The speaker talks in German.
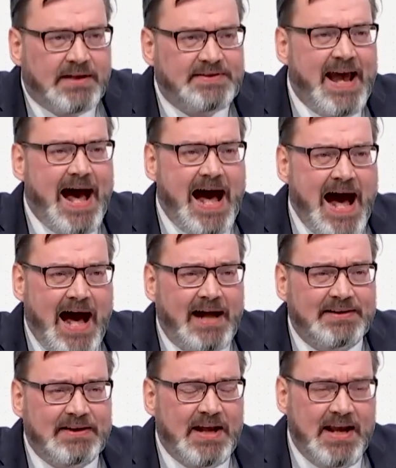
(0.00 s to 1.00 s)
Der A
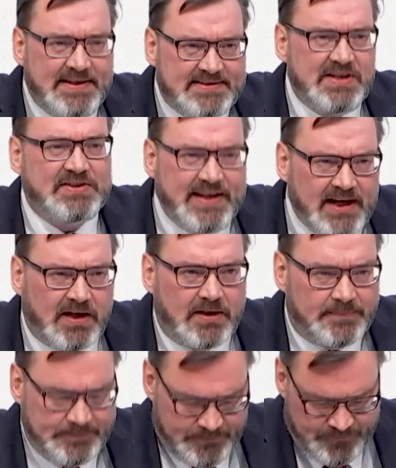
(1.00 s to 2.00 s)
ich
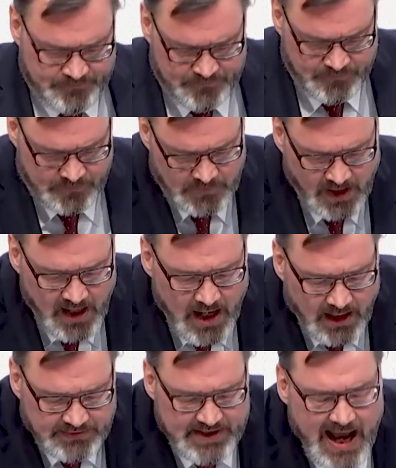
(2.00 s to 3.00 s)
zitiere.
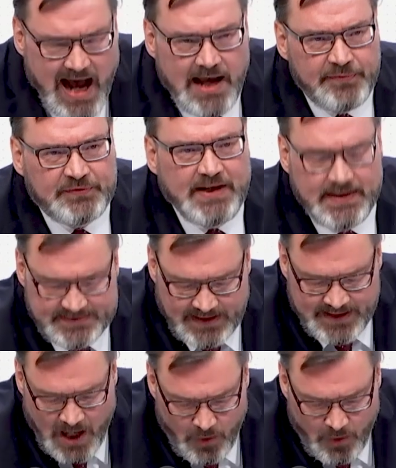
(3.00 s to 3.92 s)
Die AfD ist ein